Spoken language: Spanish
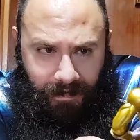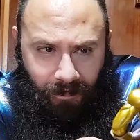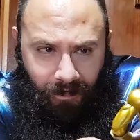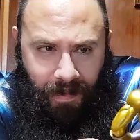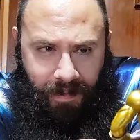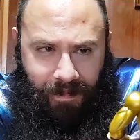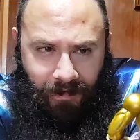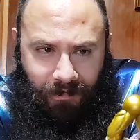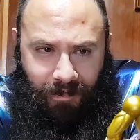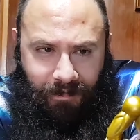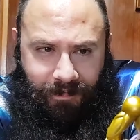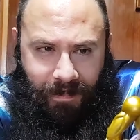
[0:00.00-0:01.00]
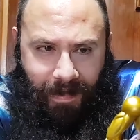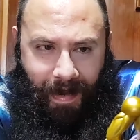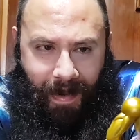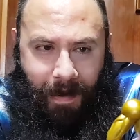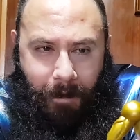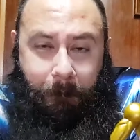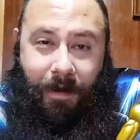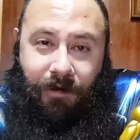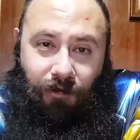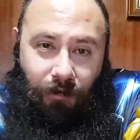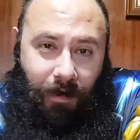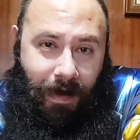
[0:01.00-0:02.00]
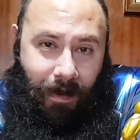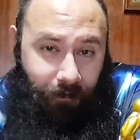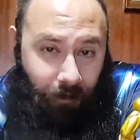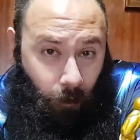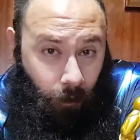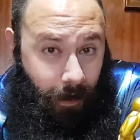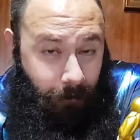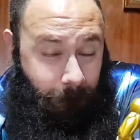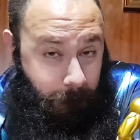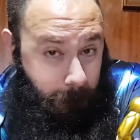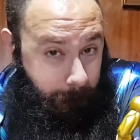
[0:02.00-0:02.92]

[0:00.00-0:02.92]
tengo que deciros que sí, que gana en persona la figura,